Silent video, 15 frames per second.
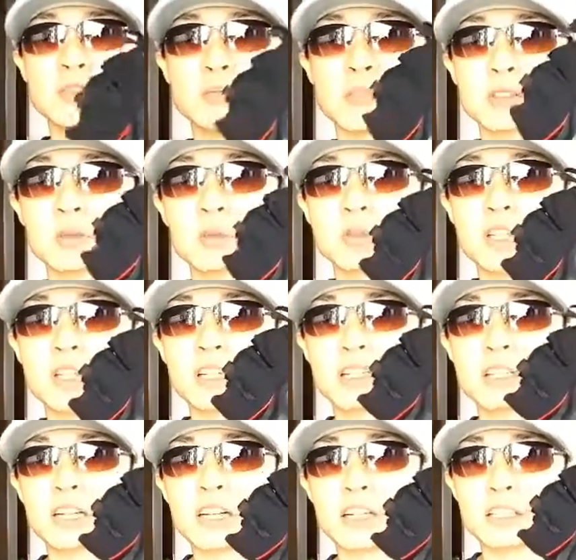まあ、そこら
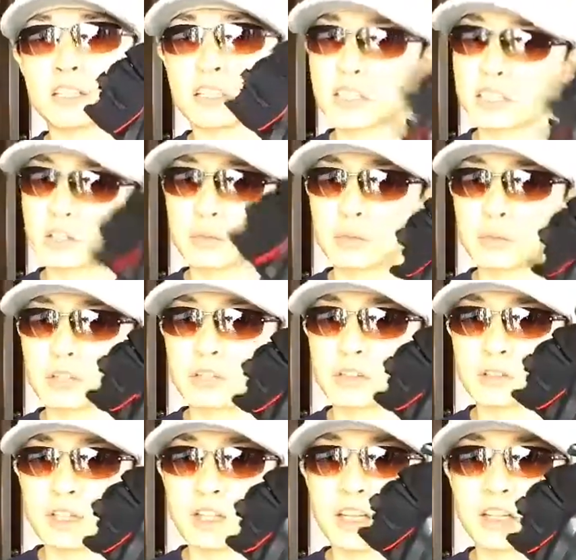辺がいいなと思った
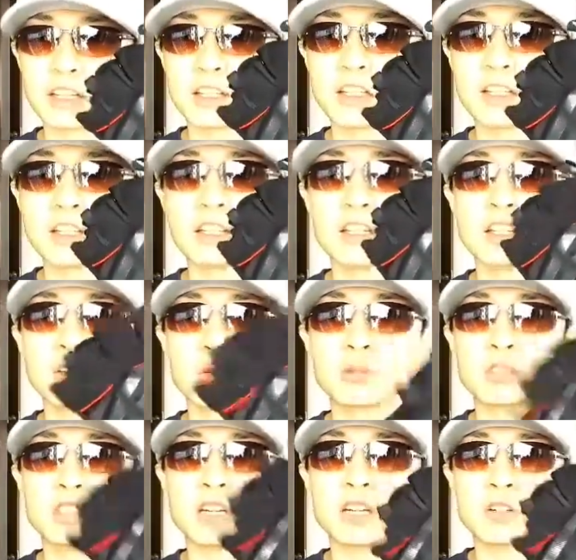ので、こ
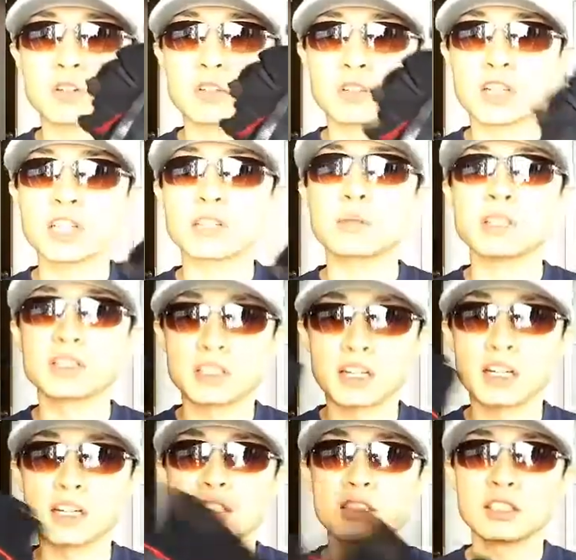ちらを買いまし
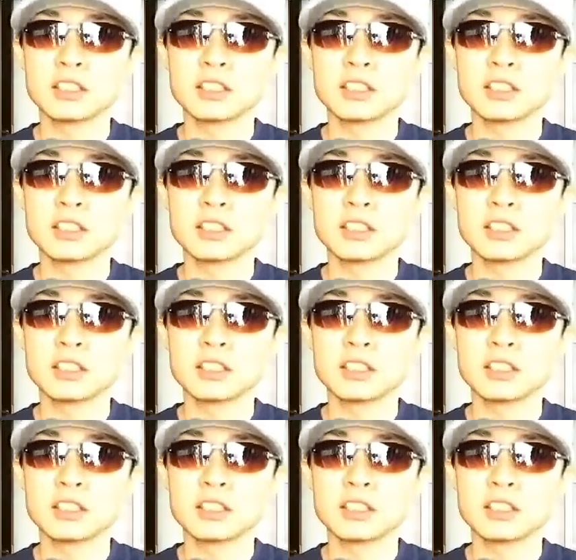た。